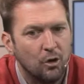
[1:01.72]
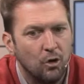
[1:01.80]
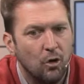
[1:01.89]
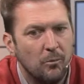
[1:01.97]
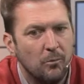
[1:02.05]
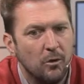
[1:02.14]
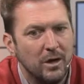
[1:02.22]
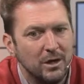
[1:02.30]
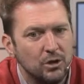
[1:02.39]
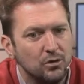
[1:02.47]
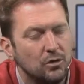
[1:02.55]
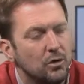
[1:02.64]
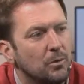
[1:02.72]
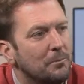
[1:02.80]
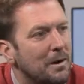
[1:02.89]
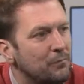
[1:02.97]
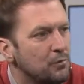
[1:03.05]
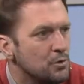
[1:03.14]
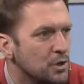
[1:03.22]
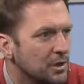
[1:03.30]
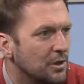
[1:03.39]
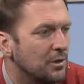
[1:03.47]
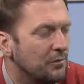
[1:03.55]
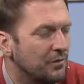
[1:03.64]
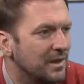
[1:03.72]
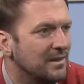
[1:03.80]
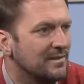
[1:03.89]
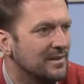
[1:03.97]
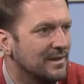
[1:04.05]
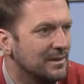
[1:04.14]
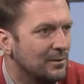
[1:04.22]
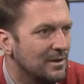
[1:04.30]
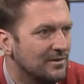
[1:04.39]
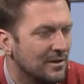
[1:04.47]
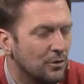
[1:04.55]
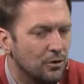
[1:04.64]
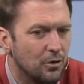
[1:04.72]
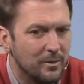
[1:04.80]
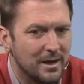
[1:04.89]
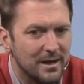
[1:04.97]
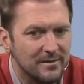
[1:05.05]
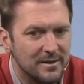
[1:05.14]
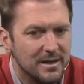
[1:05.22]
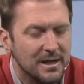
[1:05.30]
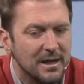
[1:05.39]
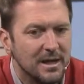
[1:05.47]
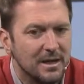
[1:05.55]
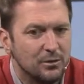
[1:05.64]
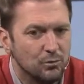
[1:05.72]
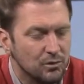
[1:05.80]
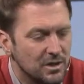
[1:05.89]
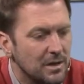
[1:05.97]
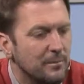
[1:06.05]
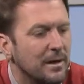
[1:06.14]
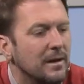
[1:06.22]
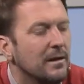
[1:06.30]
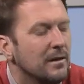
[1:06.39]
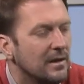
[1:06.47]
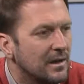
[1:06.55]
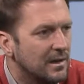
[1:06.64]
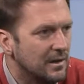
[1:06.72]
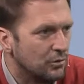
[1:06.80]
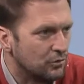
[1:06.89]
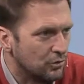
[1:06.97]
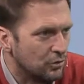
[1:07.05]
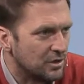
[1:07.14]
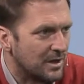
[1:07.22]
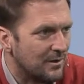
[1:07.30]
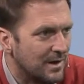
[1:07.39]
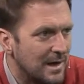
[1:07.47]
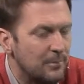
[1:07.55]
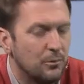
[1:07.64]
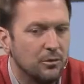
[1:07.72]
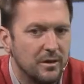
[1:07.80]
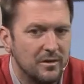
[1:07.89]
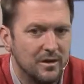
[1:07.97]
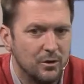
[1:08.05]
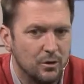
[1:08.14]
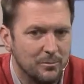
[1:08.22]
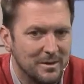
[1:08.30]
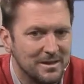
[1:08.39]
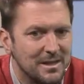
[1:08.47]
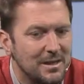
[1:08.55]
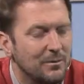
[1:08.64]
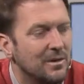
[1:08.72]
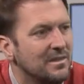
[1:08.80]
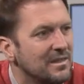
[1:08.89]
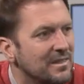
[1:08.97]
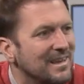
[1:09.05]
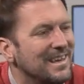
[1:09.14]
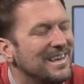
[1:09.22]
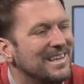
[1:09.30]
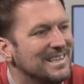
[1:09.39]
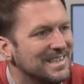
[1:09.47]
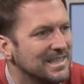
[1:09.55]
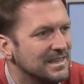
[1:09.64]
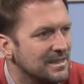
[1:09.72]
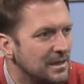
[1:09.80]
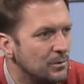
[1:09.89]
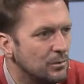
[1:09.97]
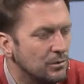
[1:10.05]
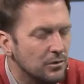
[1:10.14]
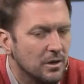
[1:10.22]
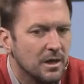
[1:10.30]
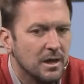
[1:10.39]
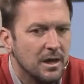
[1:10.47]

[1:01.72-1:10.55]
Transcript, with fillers: Cómo eso va fluyendo a diferentes actividades económicas es un tema que nosotros trabajamos desde normativas, desde incentivos